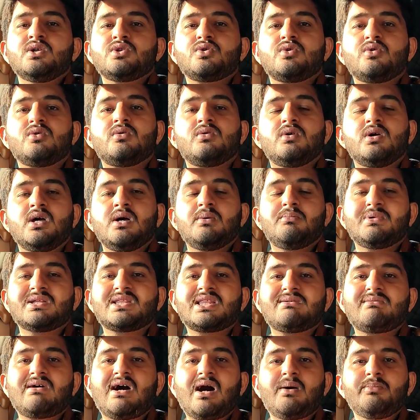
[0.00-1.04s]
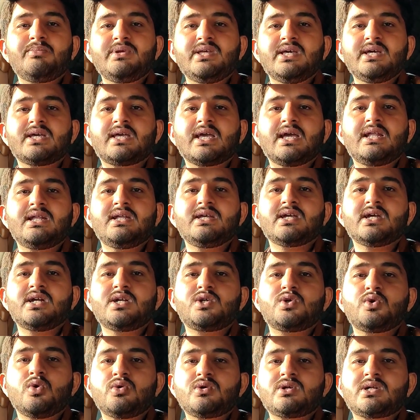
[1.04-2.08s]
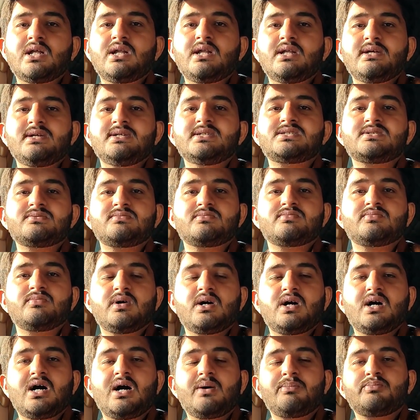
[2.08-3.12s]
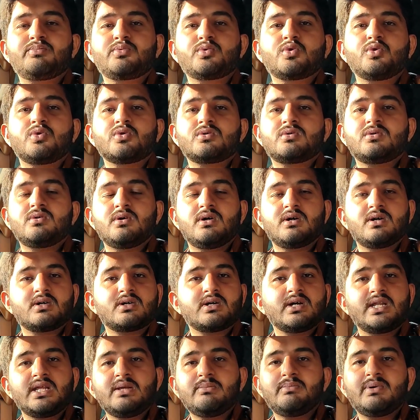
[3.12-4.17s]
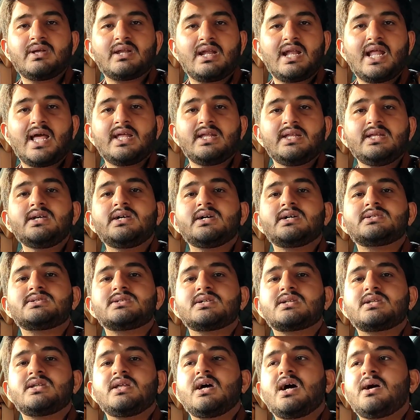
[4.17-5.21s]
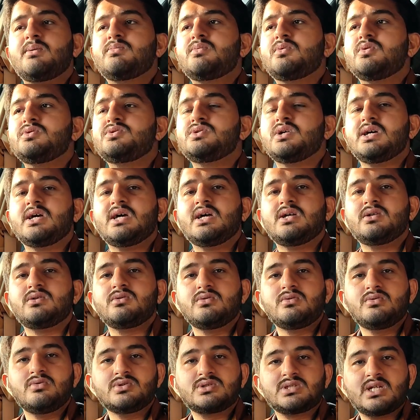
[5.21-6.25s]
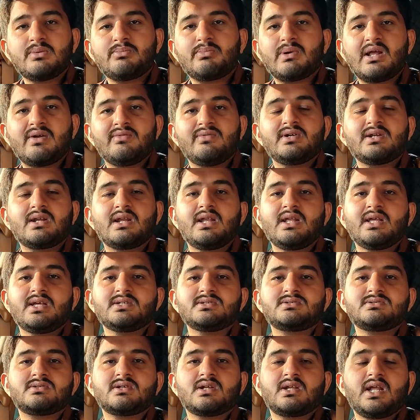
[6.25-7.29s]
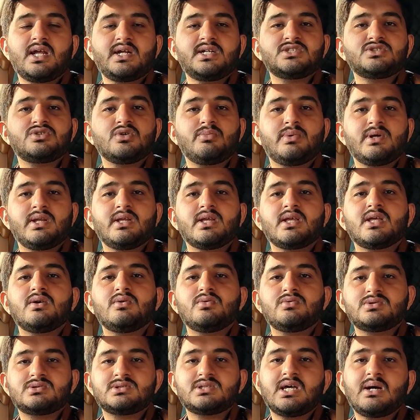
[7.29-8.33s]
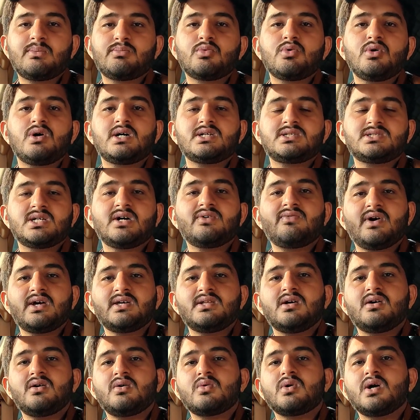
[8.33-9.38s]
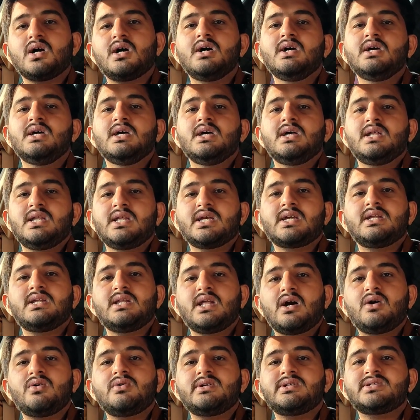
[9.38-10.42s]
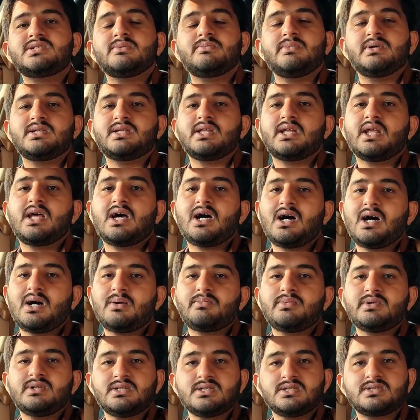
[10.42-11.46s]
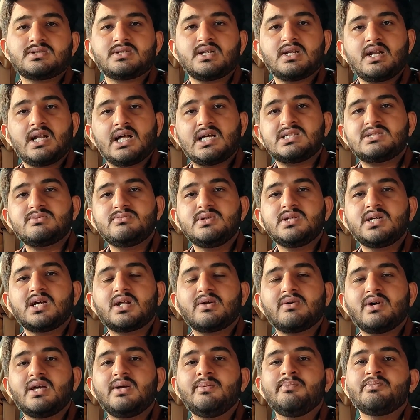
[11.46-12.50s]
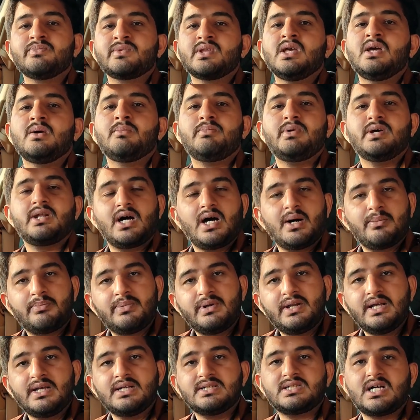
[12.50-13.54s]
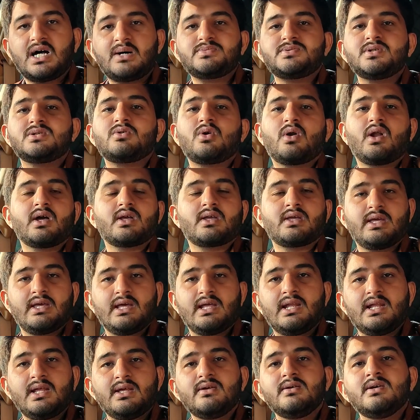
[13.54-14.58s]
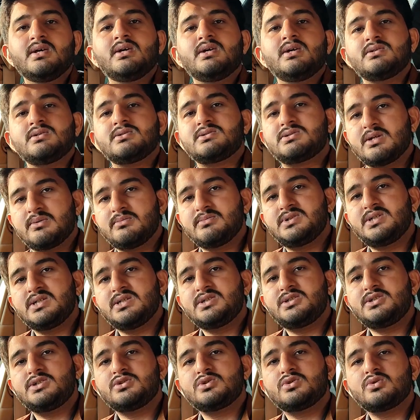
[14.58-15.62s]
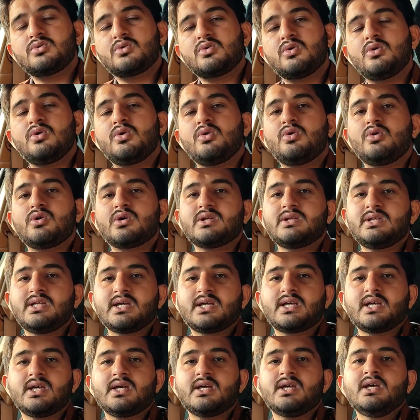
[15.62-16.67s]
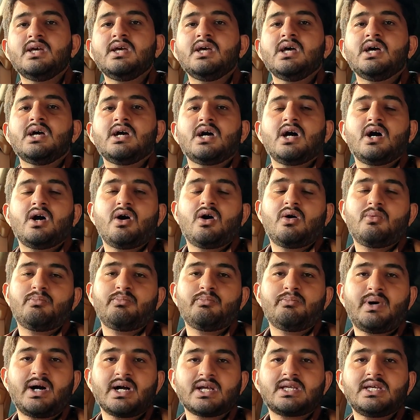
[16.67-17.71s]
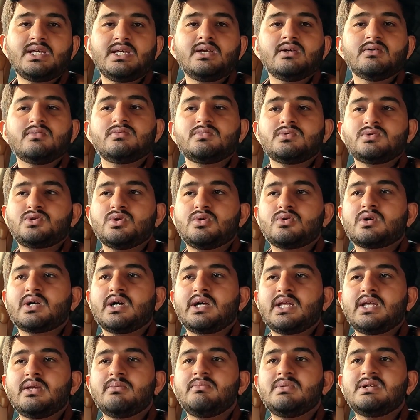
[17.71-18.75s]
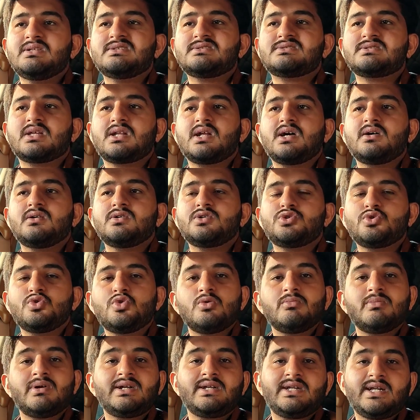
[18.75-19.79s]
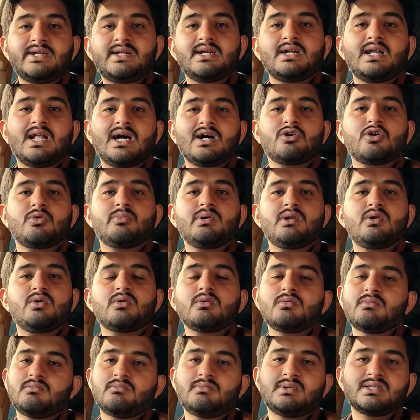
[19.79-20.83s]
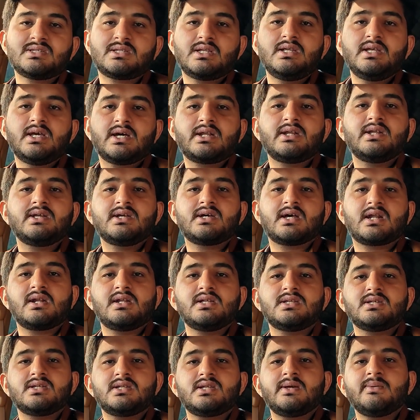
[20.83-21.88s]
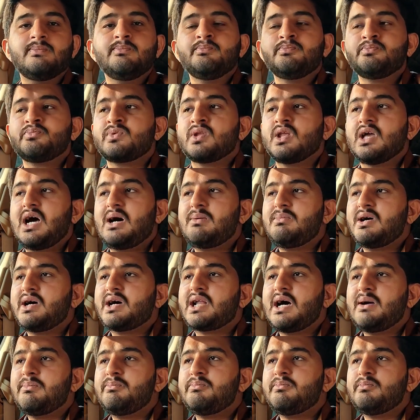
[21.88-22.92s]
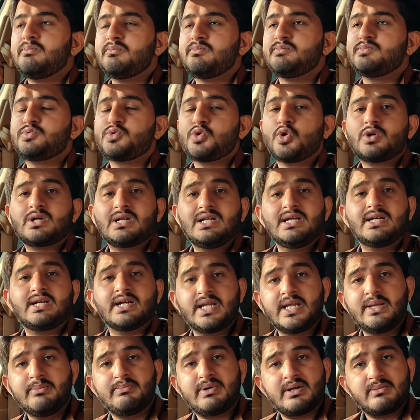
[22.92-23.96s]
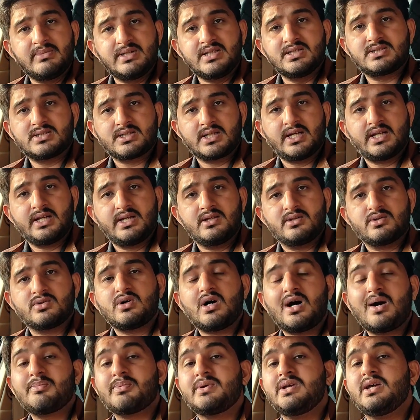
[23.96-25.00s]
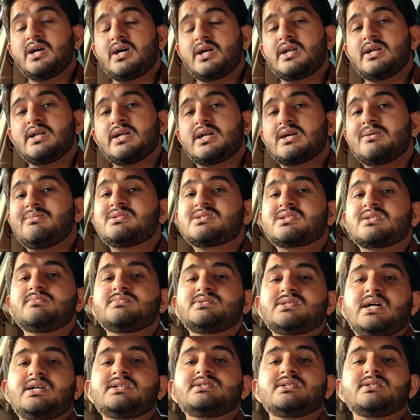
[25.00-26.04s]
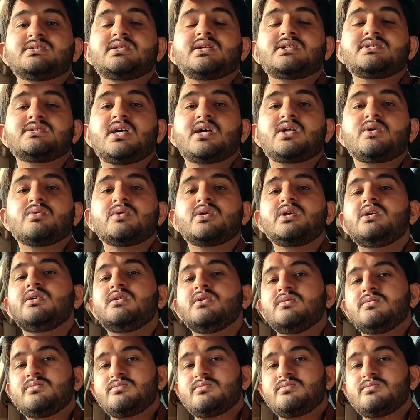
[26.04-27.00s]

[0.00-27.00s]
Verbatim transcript: तो मतलब आप ये कह लें कि टोटल इस आपको करीम पर रिलाई नहीं कर सकते आपको जो है दूसरे प्राइवेट क्लाइंट जो बनेंगे उससे आपको अच्छा फ़ायदा होगा लेकिन ना होने से बेहतर है आप रजिस्टर लाजमी करवाएं फिर अपने हिसाब से थोड़ा खेलें समझें चीज़ों को और देखें बाकी जो करीम में जिस तरह शुरू में डेढ़ डेढ़ लाख रुपए लोग मंथली अर्निंग कर लेते थे अब अगर आप टोटली करीम पर बेस्ड करें तो आपकी अर्निंग कम अज़ कम साठ सत्तर हज़ार होगी